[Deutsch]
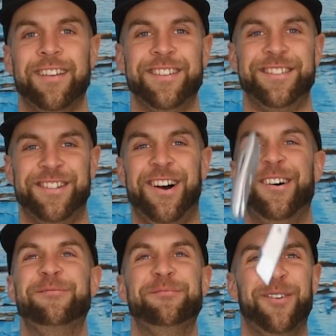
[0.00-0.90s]

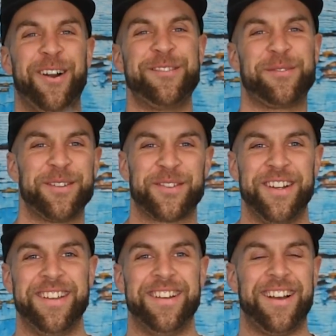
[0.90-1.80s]
So, moin
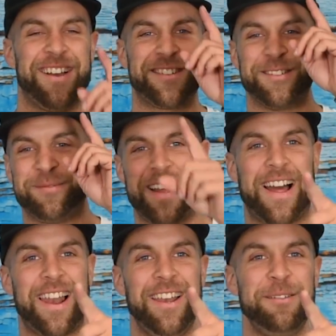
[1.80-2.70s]
Sportfreunde. Also, bei
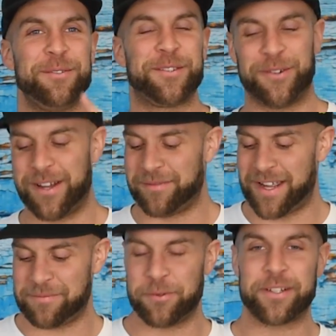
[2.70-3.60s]
aller Liebe zu eurem
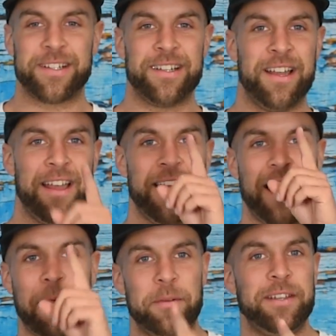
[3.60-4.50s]
Geldbeutel
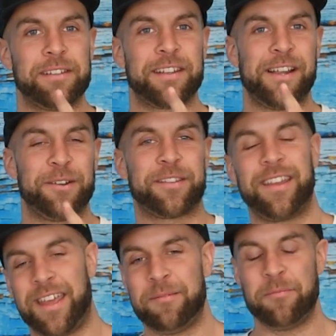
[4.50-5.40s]
habe ich das Geld
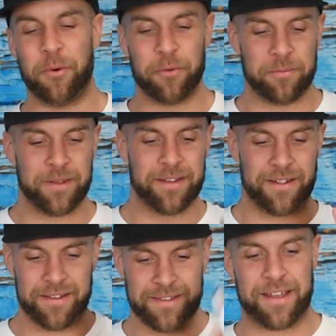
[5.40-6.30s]
ausgegeben und
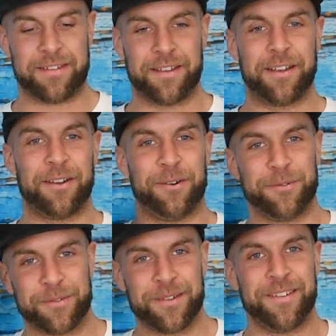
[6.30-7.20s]
mir das hier
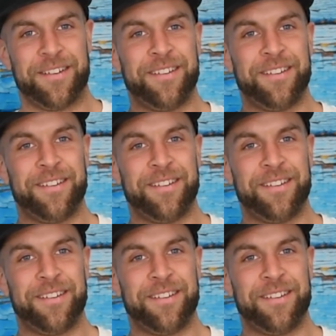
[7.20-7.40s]
gekauft.